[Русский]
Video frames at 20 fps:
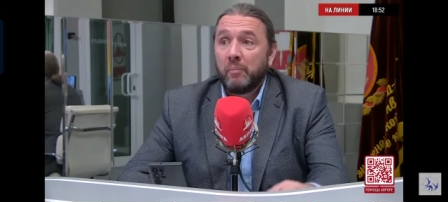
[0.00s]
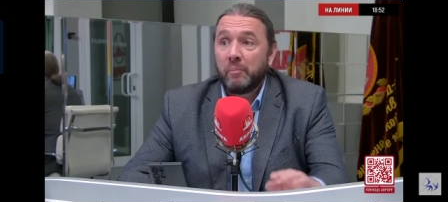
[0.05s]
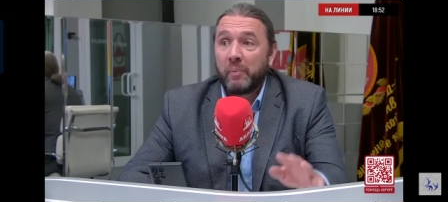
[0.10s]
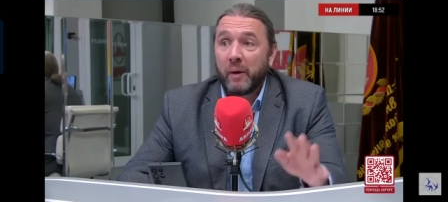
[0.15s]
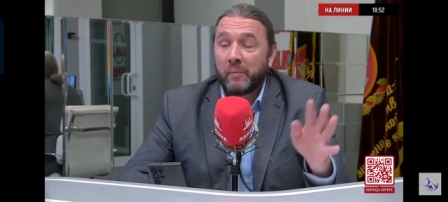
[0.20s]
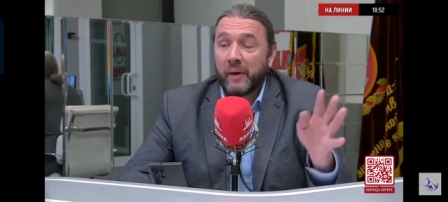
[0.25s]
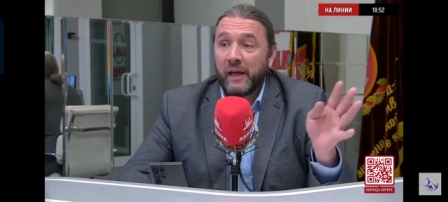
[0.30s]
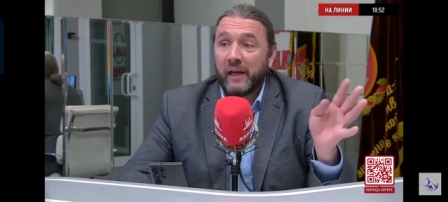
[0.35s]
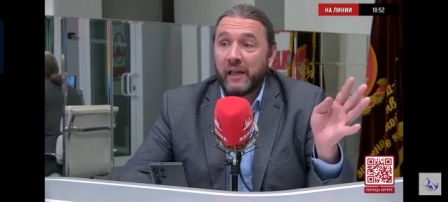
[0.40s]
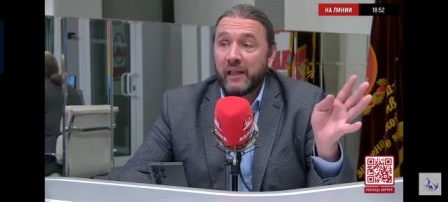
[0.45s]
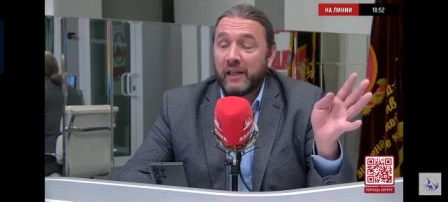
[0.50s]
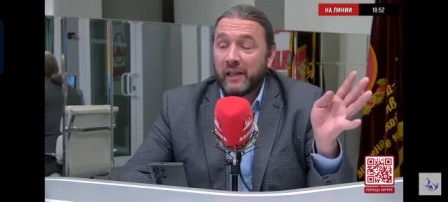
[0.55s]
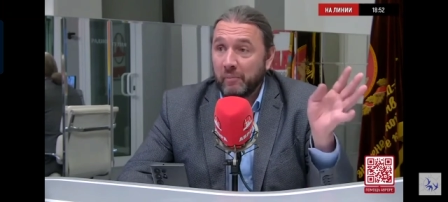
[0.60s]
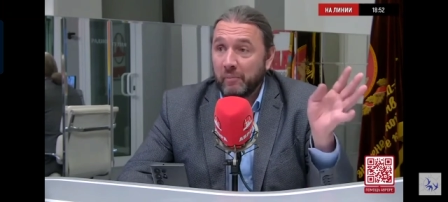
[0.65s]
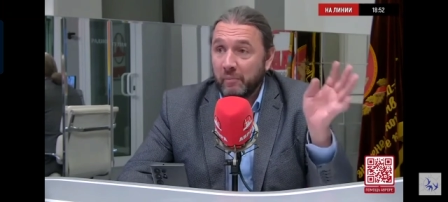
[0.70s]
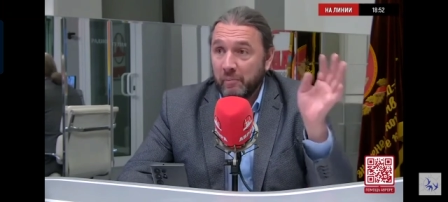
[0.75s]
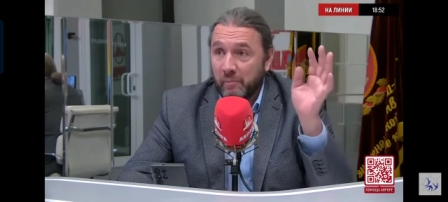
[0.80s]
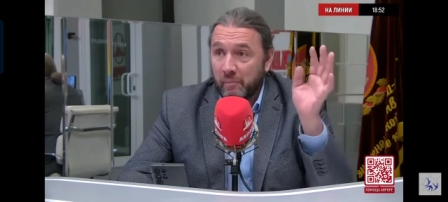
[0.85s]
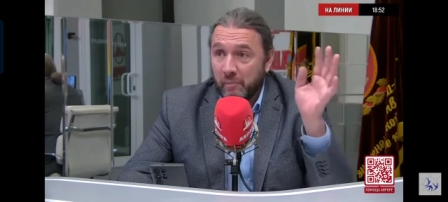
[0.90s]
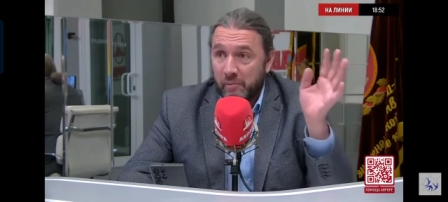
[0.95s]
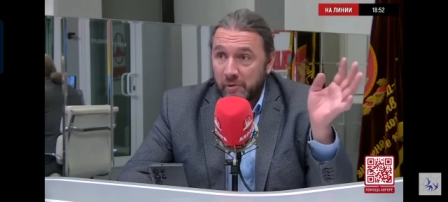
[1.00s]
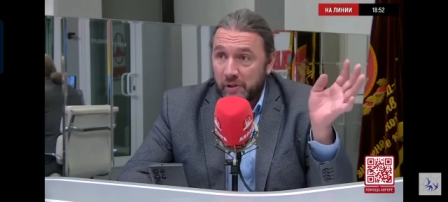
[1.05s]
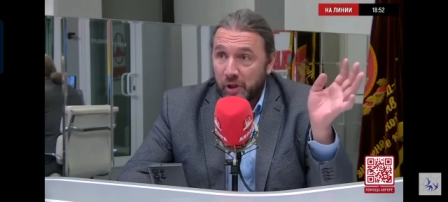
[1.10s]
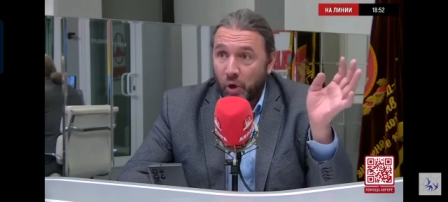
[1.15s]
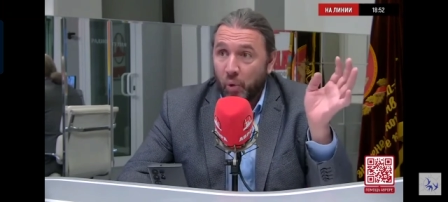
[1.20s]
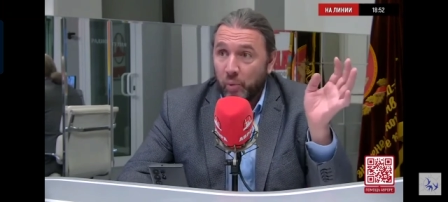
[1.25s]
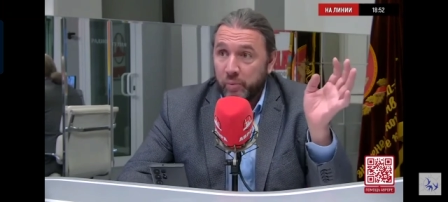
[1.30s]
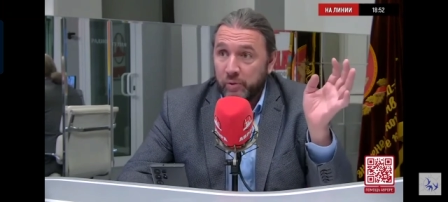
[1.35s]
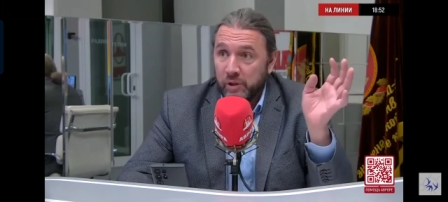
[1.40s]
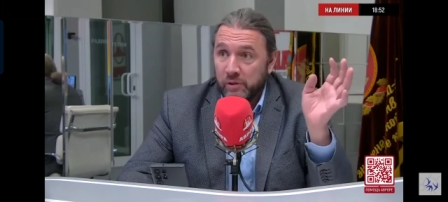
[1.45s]
по маленьким
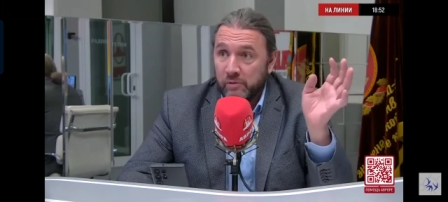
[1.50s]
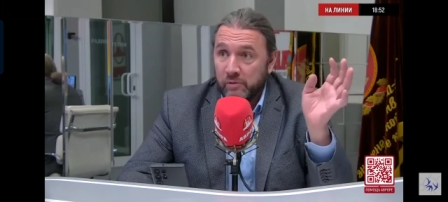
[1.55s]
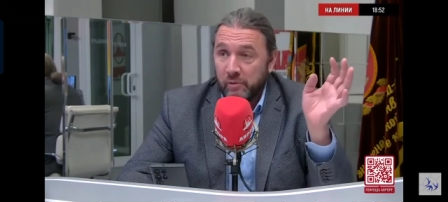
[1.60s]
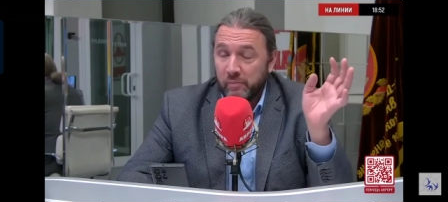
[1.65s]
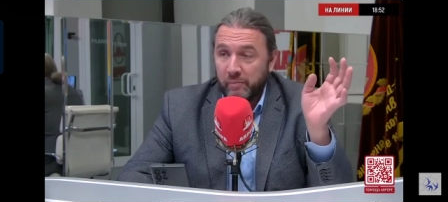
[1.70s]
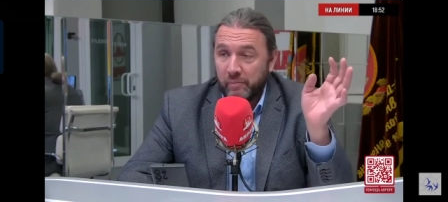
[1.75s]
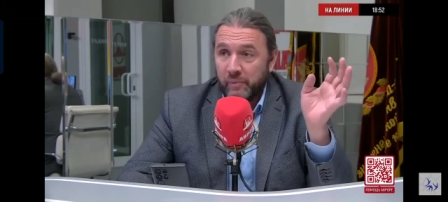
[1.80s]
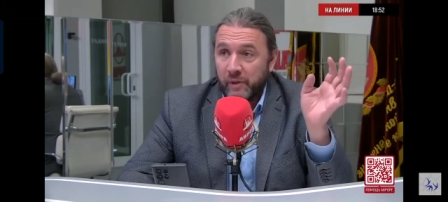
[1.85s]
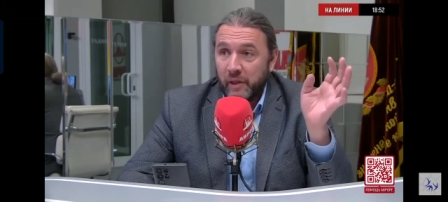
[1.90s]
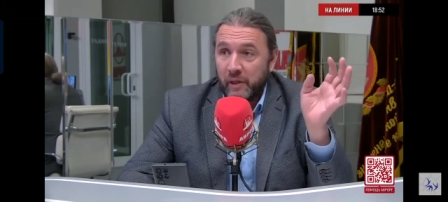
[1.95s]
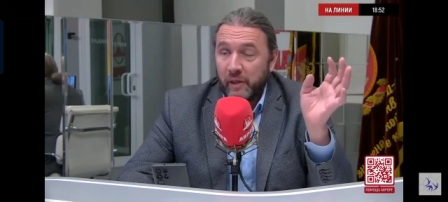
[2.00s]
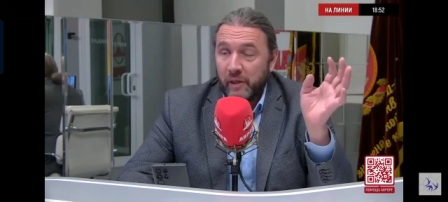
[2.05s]
сообществам,